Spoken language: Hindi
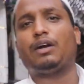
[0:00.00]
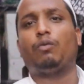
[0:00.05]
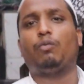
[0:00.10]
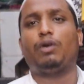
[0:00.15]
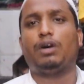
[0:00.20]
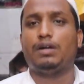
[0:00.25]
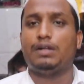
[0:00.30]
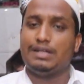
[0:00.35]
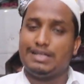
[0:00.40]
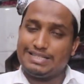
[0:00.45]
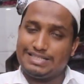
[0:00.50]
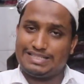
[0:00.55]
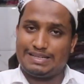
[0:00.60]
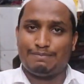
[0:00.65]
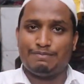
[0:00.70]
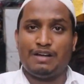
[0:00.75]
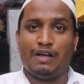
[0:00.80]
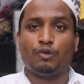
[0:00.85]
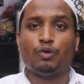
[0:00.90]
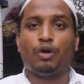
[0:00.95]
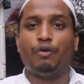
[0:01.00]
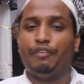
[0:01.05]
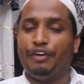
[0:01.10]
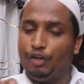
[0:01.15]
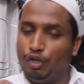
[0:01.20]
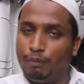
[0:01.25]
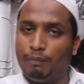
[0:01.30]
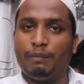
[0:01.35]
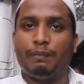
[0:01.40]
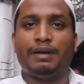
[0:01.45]
दिखाऊंगा समझा दूंगा
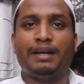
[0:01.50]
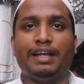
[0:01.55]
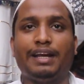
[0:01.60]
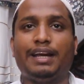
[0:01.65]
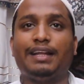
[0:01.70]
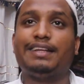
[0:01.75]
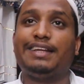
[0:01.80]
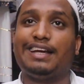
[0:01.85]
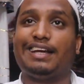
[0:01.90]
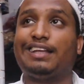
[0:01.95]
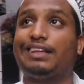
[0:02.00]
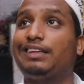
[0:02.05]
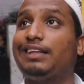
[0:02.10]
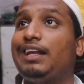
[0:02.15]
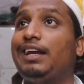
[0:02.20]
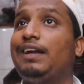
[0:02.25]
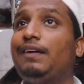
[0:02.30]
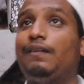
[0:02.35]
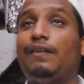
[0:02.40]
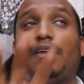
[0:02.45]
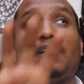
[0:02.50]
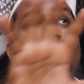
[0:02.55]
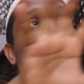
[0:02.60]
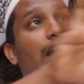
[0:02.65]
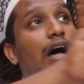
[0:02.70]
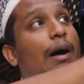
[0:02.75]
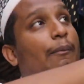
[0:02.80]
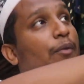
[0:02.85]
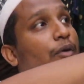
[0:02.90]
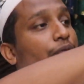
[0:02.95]
वीडियो में बने रहें देखते रहें
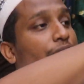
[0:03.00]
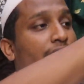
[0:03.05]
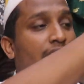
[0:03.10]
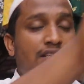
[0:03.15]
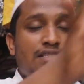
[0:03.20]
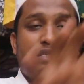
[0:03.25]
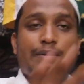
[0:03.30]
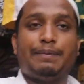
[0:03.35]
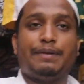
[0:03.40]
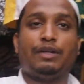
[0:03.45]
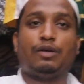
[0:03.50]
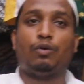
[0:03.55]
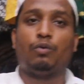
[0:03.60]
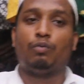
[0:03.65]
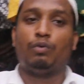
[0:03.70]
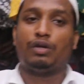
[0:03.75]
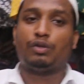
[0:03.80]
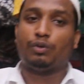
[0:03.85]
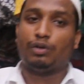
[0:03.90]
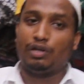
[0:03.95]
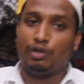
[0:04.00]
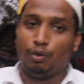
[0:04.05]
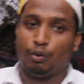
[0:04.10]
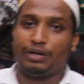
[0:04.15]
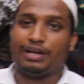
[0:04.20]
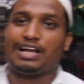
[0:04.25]
आपको फैंसी भी दिखाऊंगा थोड़े लो